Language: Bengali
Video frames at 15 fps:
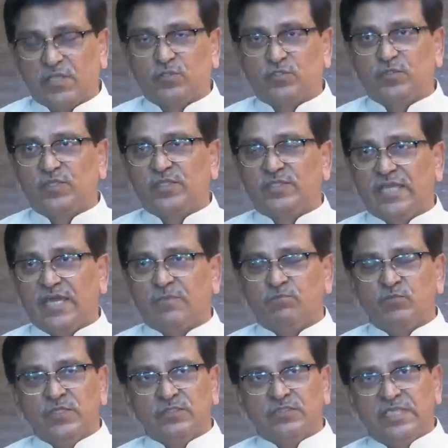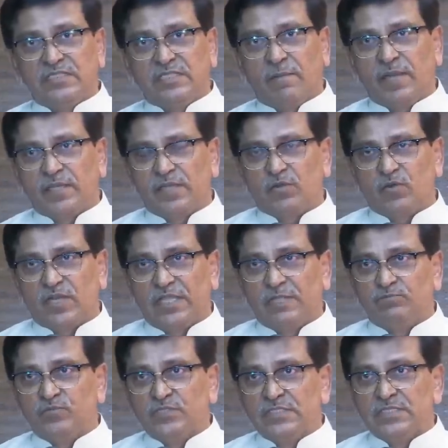কেউ যদি দেওয়ার চিন্তা ভাবনা করে
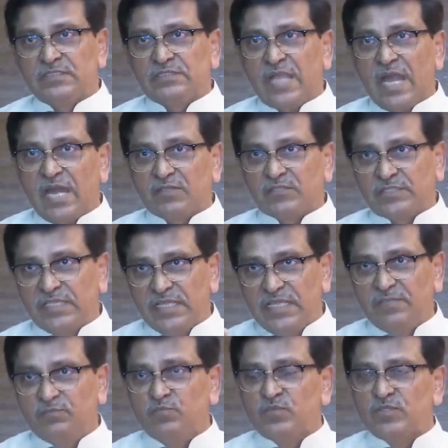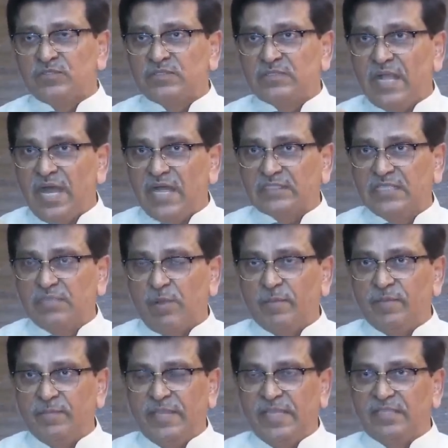তার সেই দাঁত
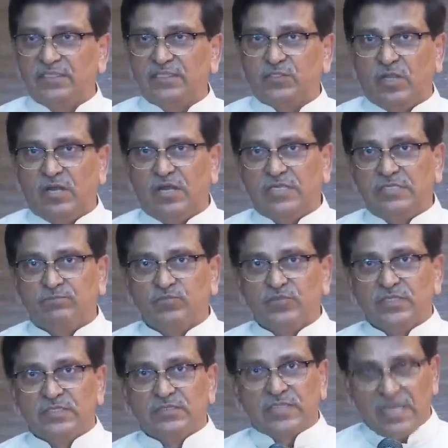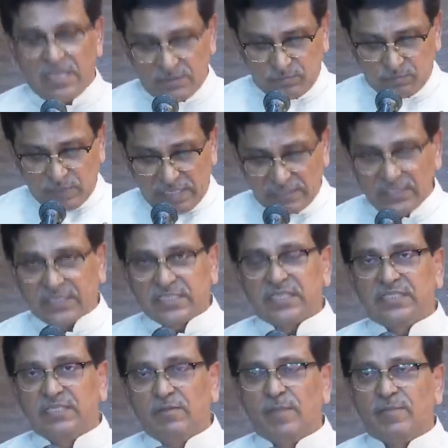কীভাবে ভেঙে দিতে হয় তার তাদেরকে
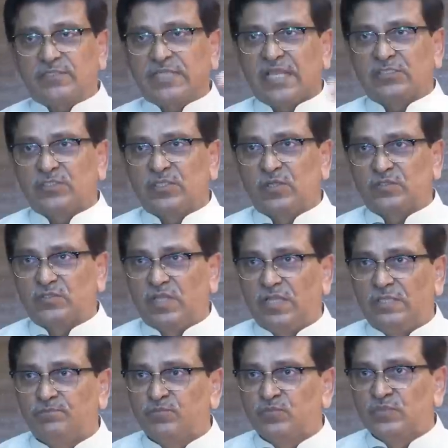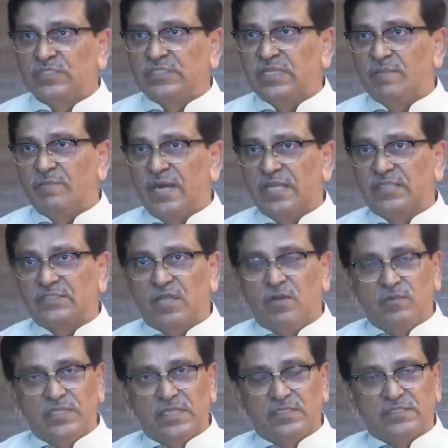কীভাবে শাস্তি করতে হয় সেটা বাংলাদেশ
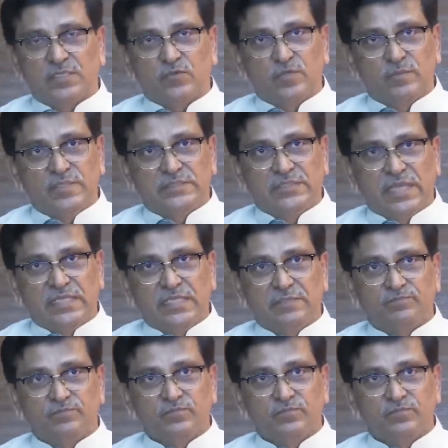আওয়ামী লীগের নেতাকর্মী জানে